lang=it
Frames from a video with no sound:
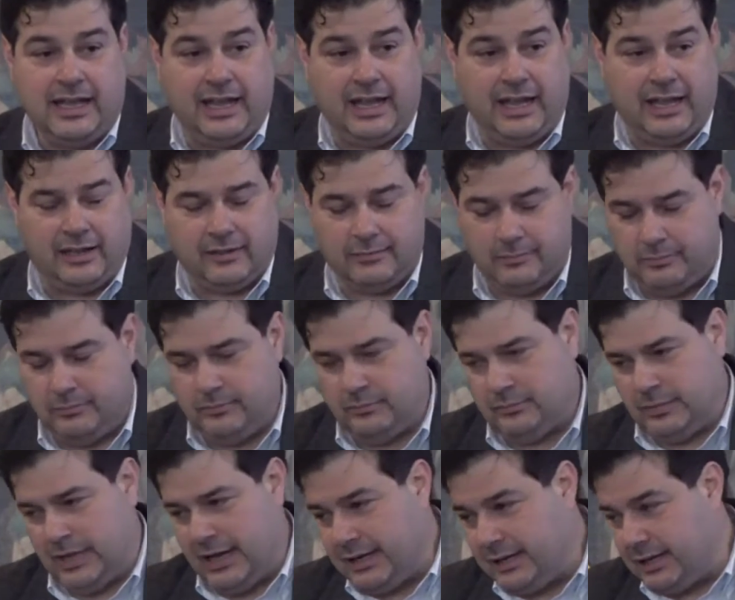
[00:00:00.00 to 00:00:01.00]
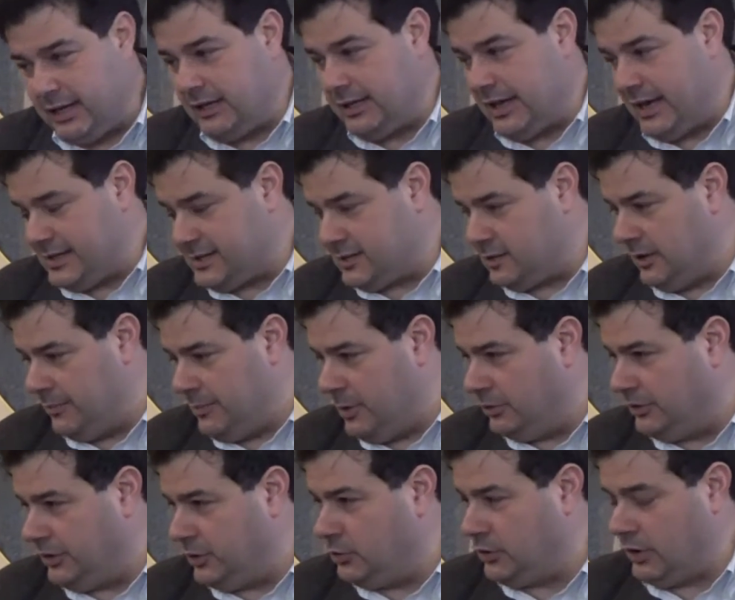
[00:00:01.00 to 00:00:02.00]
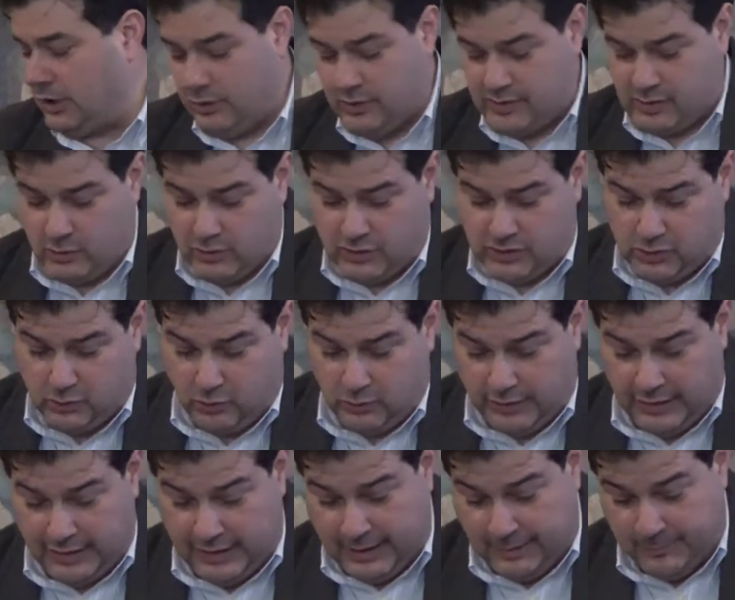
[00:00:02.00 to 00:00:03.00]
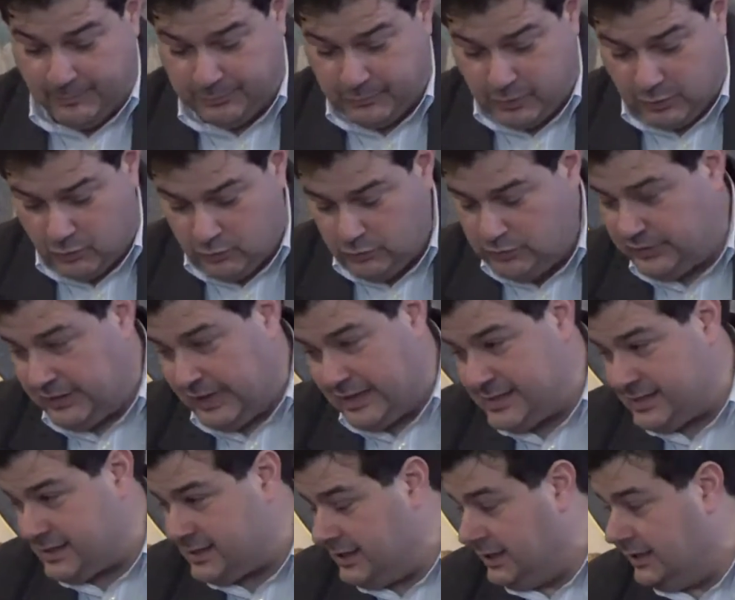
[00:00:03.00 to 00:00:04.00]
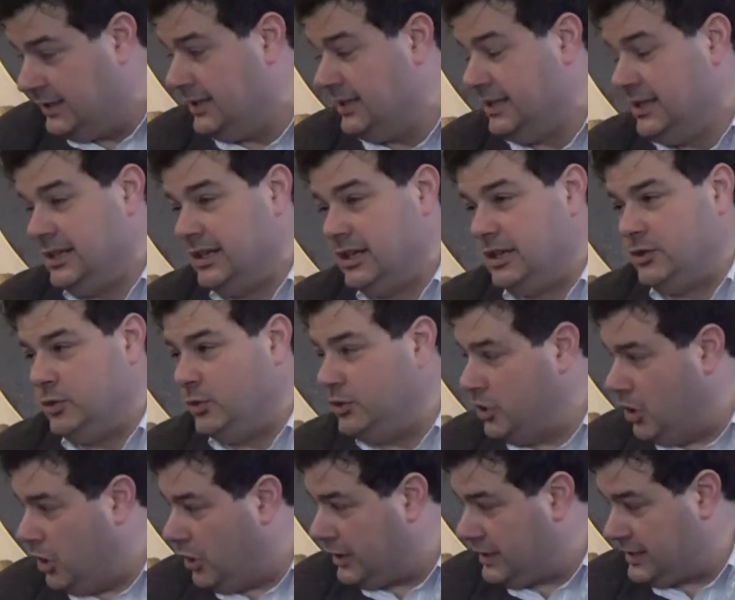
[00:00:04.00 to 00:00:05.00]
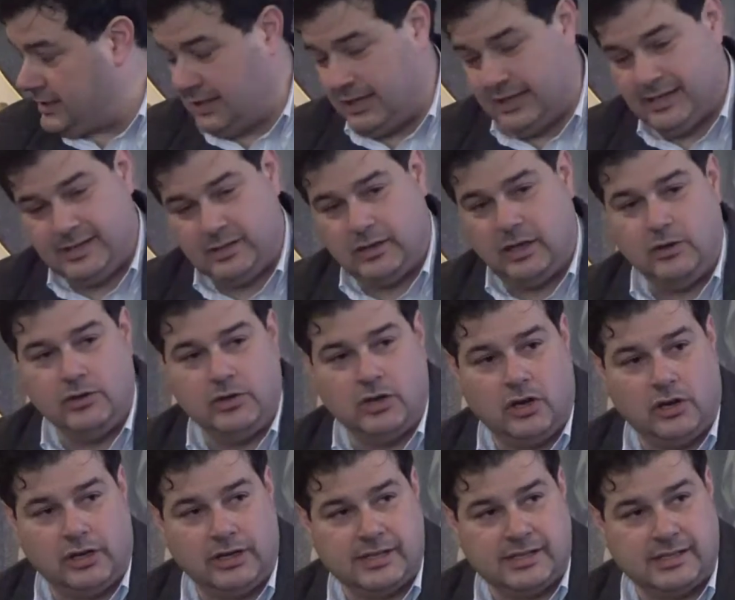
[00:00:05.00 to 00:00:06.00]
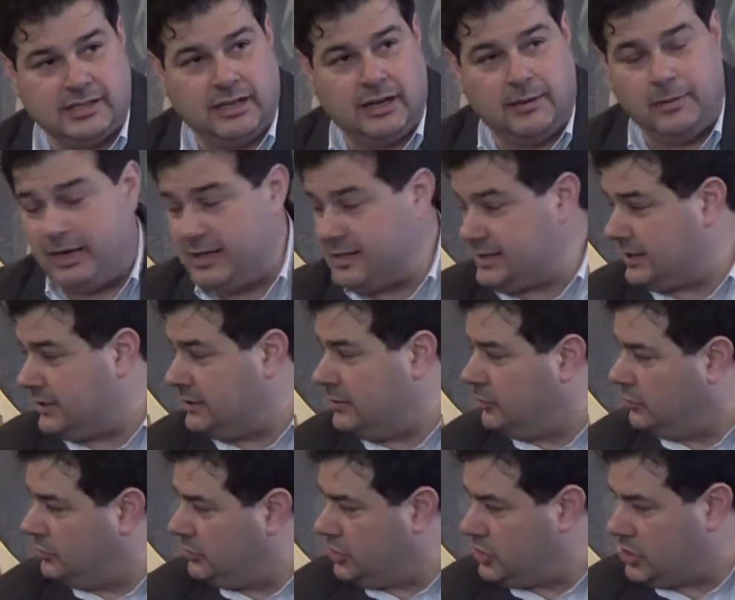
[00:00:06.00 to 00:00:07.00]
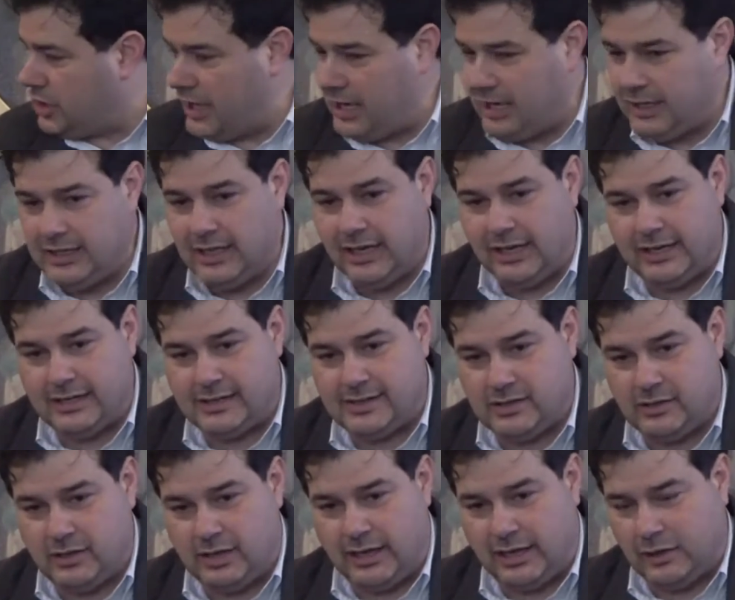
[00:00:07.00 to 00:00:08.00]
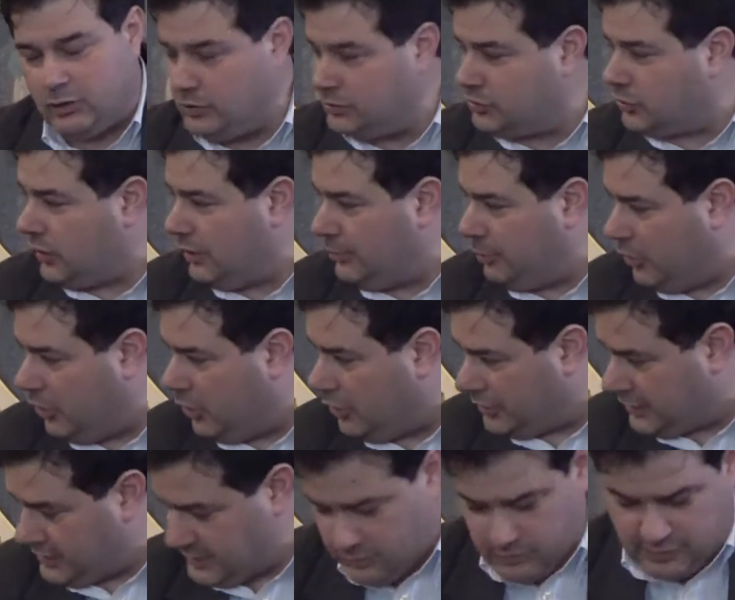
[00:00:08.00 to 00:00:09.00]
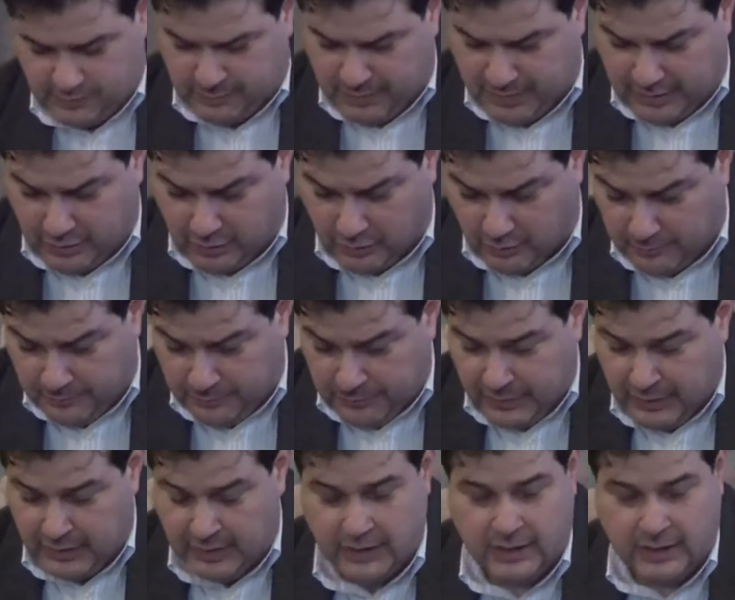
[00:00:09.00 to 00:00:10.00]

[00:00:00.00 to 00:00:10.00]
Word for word: e anche ad Ascoli abbiamo tenuto l'anno scorso una, un test juniores, della nazionale juniores nella palestra di Monticelli della nazionale contro la Polonia se non sbaglio